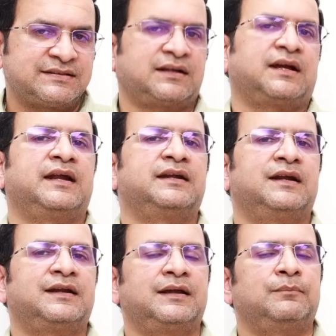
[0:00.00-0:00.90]
చిట్కా
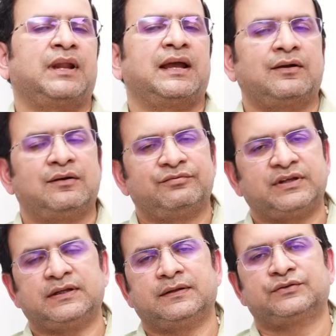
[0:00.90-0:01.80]
ఏంటంటే బ్లాక్
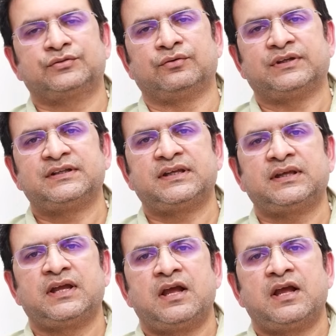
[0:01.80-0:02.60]
కాఫీ సో ఇది